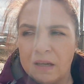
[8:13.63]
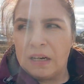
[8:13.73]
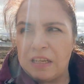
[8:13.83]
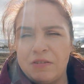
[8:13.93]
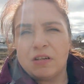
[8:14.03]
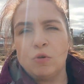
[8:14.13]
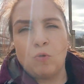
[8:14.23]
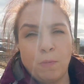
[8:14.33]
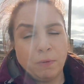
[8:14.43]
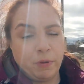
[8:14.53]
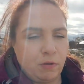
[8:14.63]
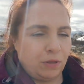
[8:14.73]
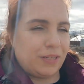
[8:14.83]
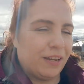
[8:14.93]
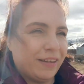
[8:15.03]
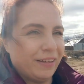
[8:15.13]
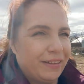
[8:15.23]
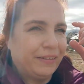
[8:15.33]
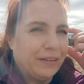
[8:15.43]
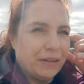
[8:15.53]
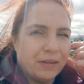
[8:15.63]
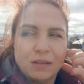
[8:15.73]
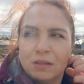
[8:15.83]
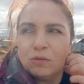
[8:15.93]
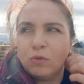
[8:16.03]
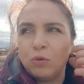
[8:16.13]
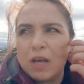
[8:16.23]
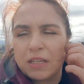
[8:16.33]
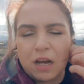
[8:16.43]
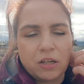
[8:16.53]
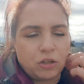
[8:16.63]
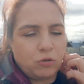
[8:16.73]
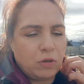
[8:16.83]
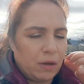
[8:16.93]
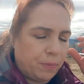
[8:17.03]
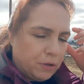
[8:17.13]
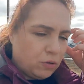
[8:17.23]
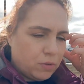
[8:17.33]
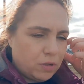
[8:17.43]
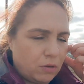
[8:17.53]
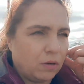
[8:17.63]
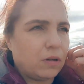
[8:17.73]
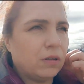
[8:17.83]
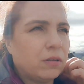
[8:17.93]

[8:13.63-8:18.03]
Хотя все равно купать придется. Ну, куда скажешь, туда и пойдем, сынок.